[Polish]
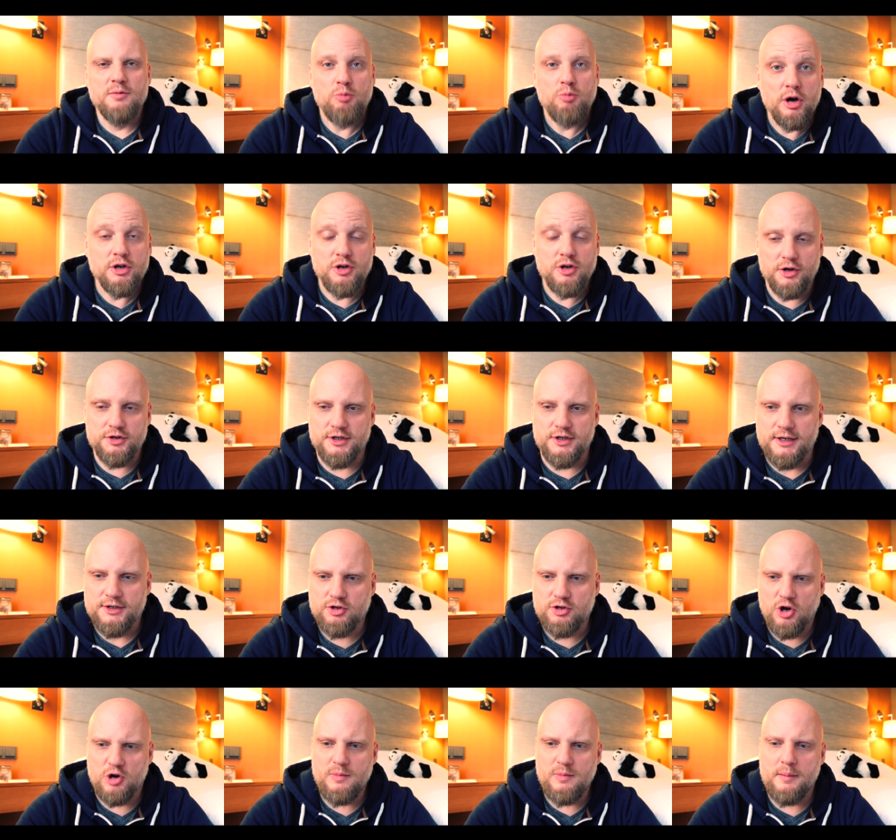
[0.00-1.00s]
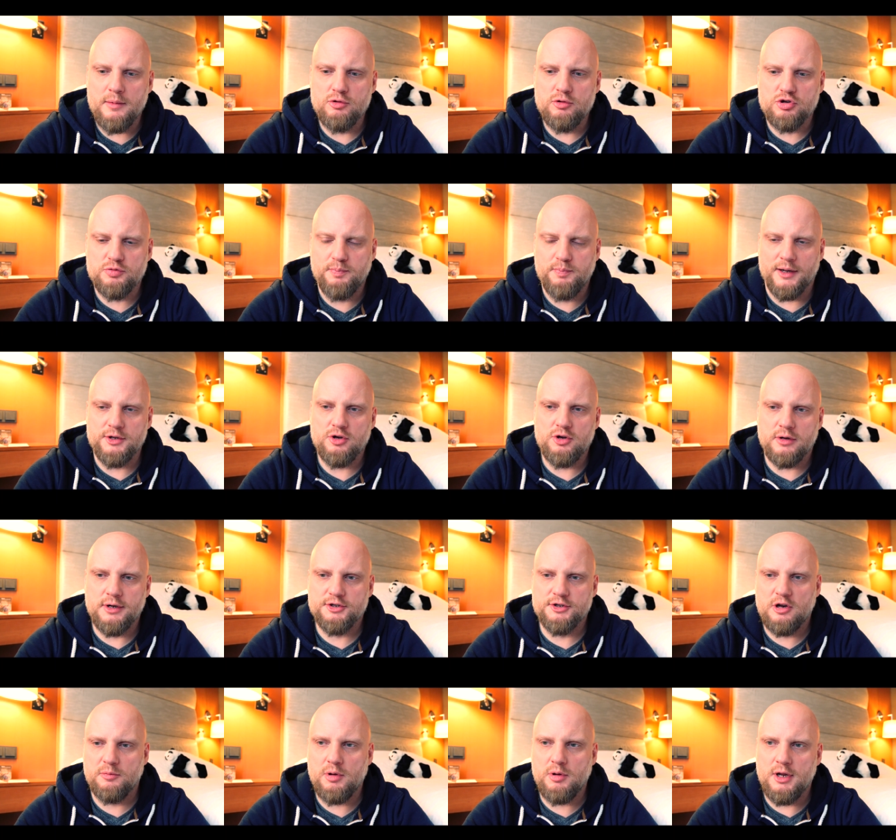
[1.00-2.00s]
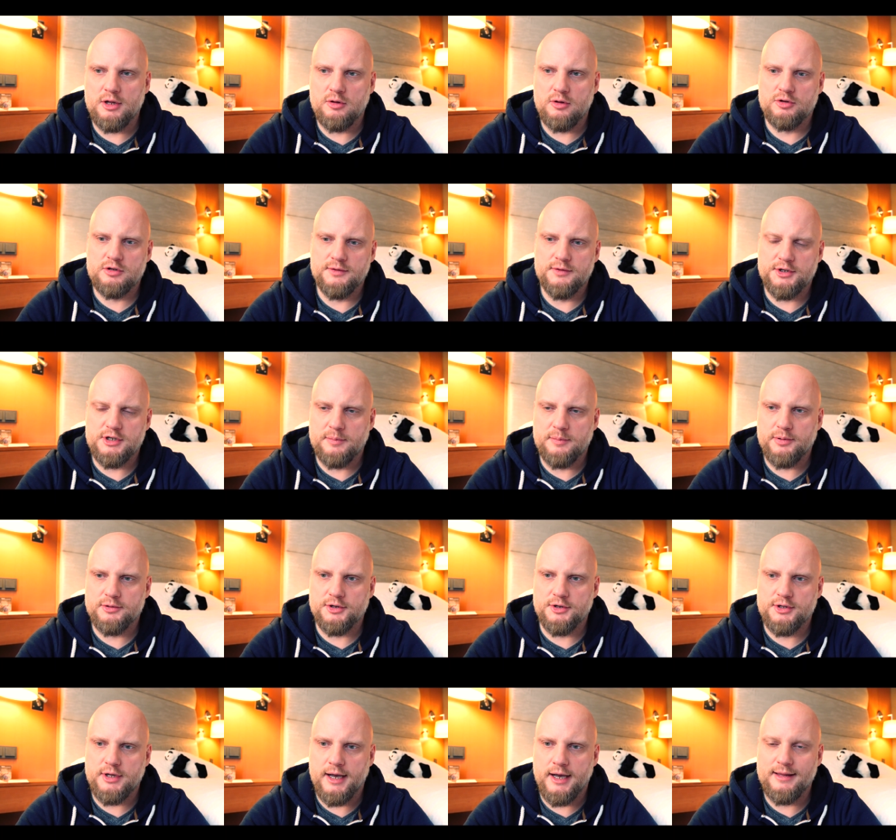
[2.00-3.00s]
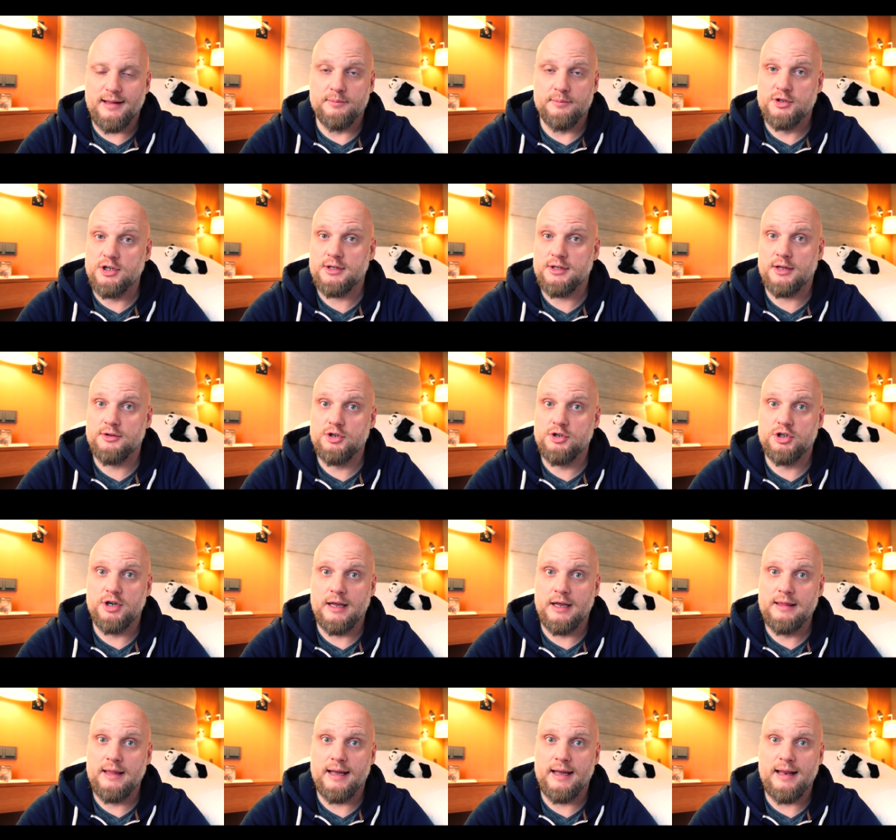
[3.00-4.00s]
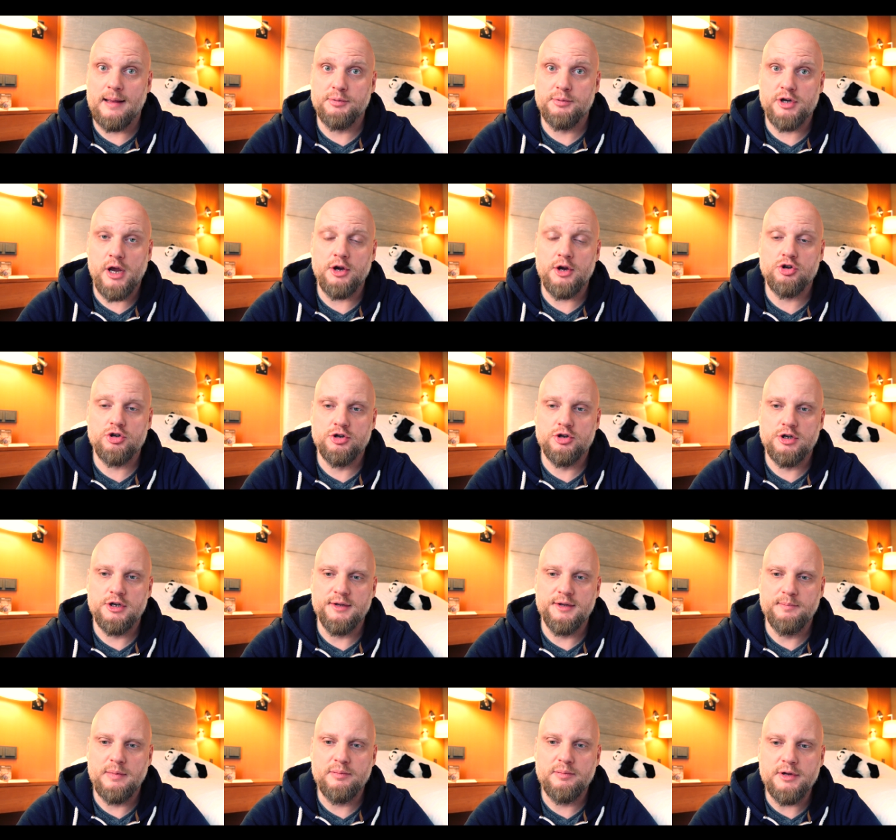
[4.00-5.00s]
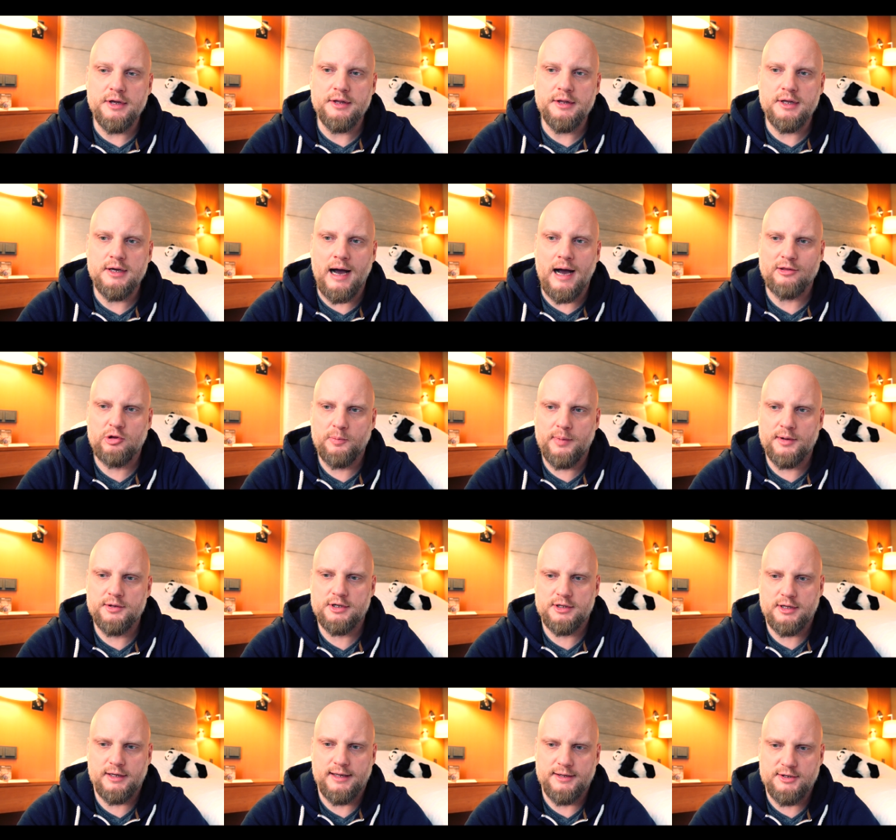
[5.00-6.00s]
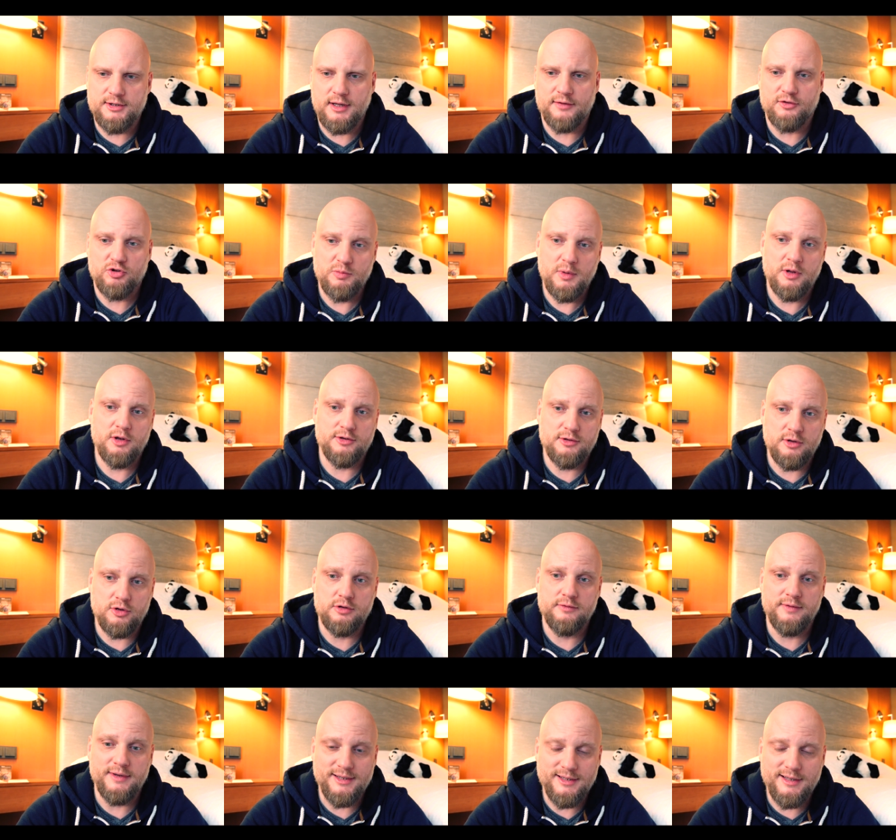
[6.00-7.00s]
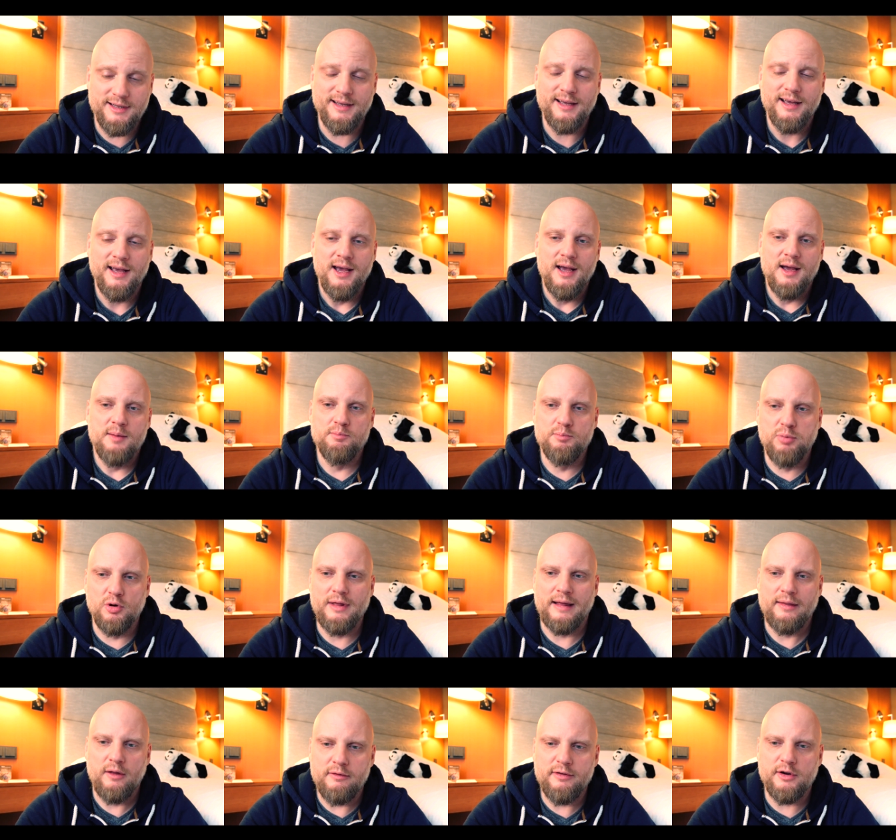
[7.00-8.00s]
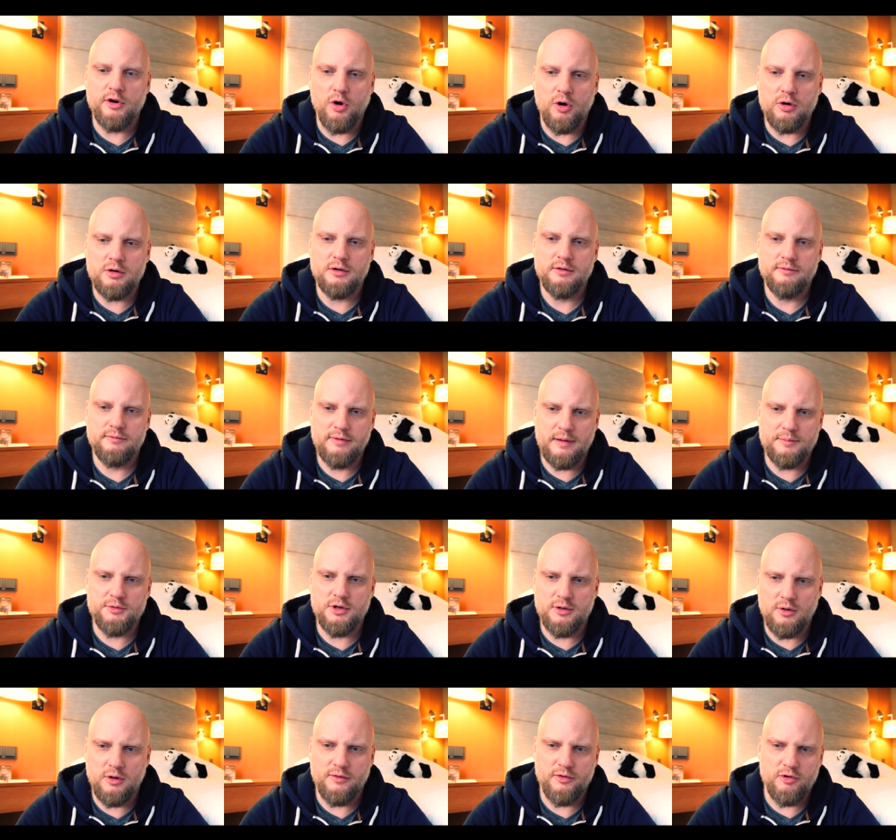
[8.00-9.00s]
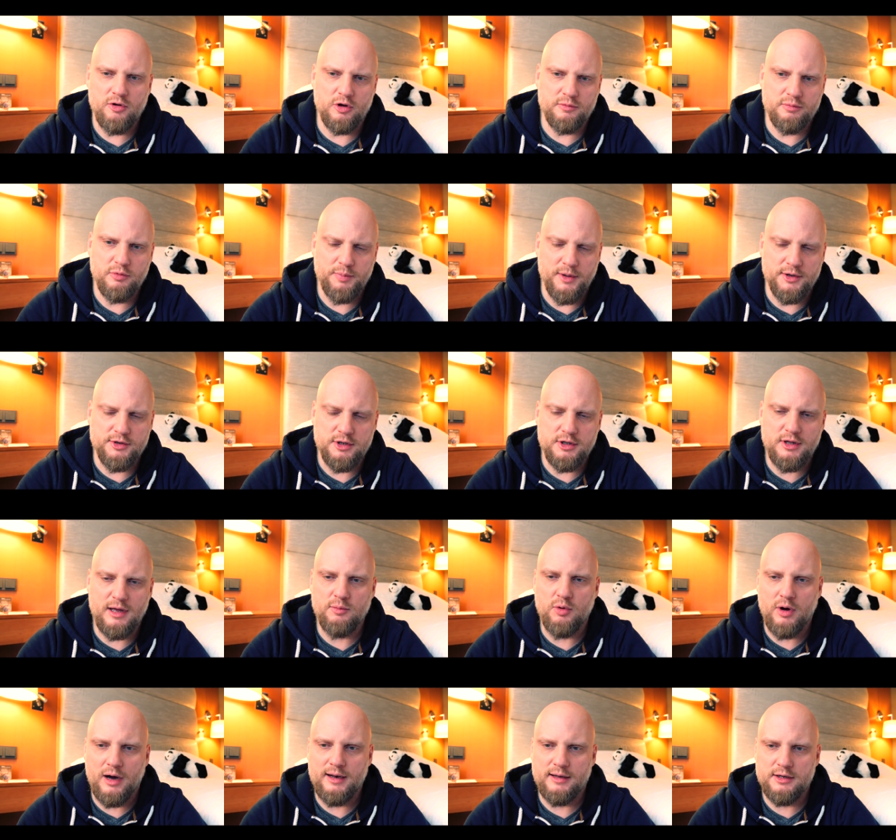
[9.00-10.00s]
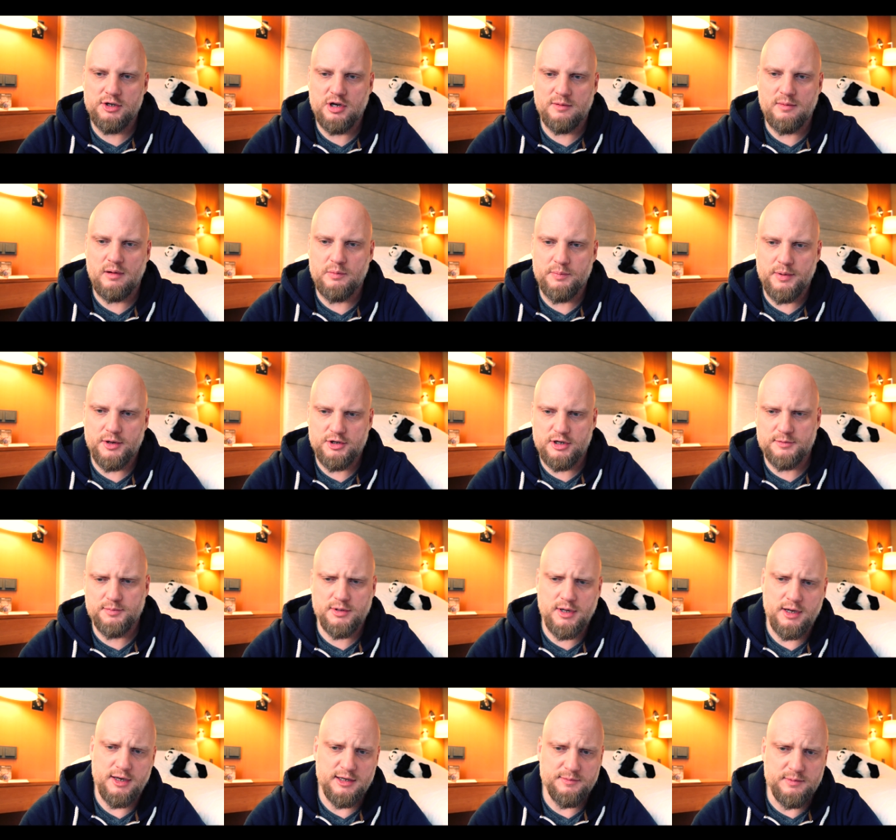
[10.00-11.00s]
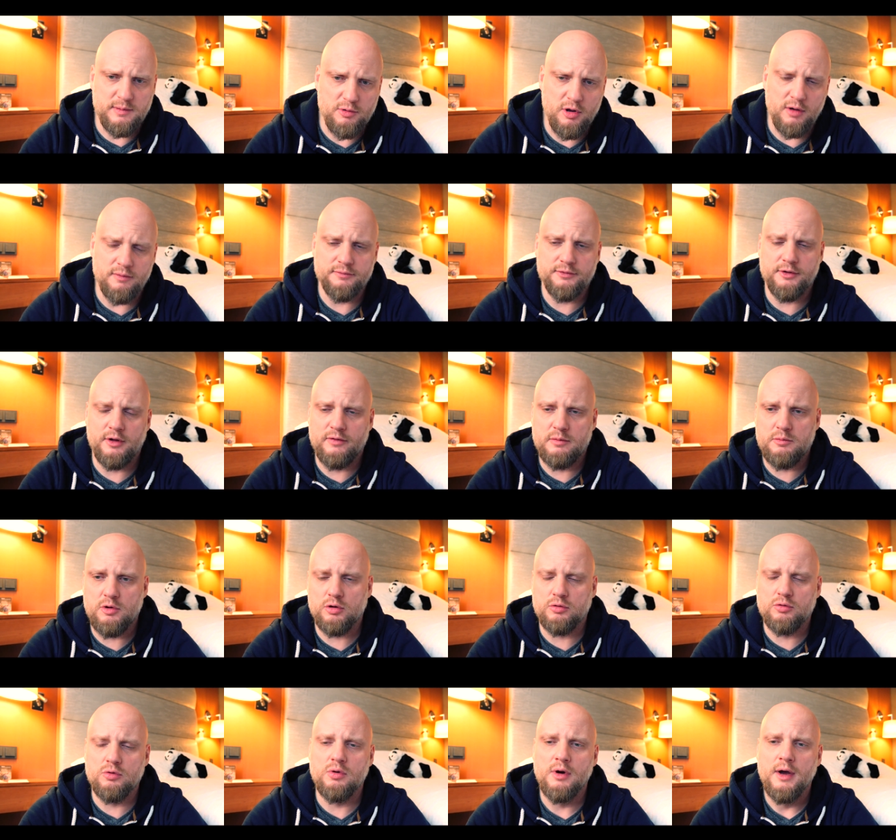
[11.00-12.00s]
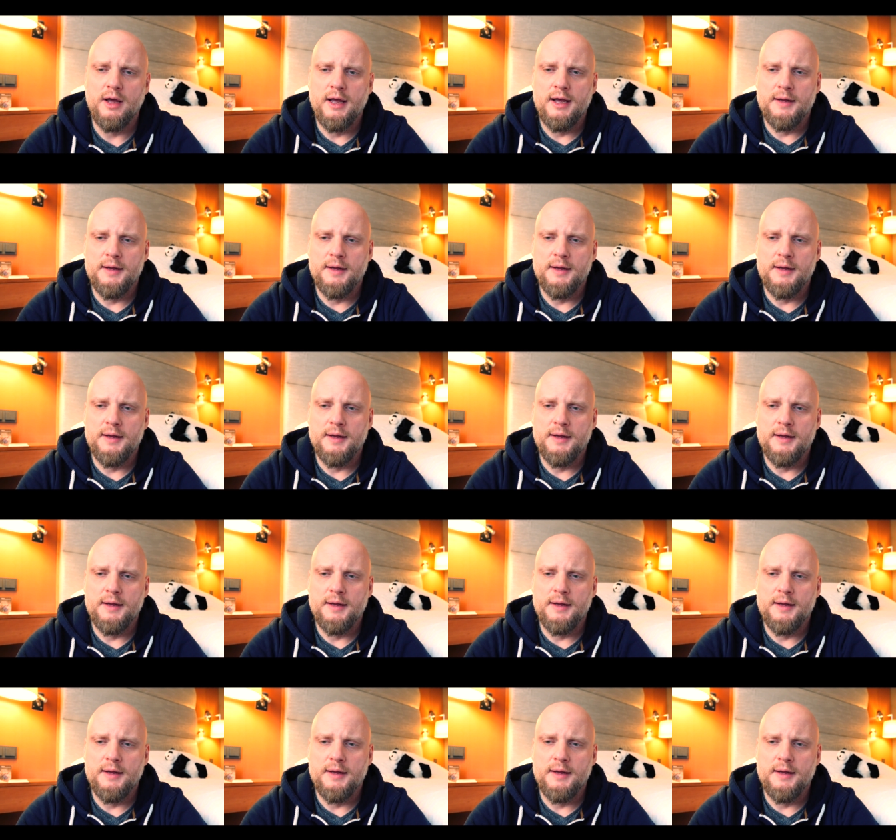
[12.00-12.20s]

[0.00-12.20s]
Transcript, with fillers: Moi drodzy, skoro mamy już pandziochy zrobione, to oczywiście pozostaje nam cytat dzisiaj najlepszy, czyli biblijny, a to będzie taki cytat w sumie dosyć oczywisty, bo na Nowy Rok, wiem, że Nowy Rok był 5 dni temu, ale dzisiaj mamy pierwsze spotkanie z Biblią w Nowym Roku,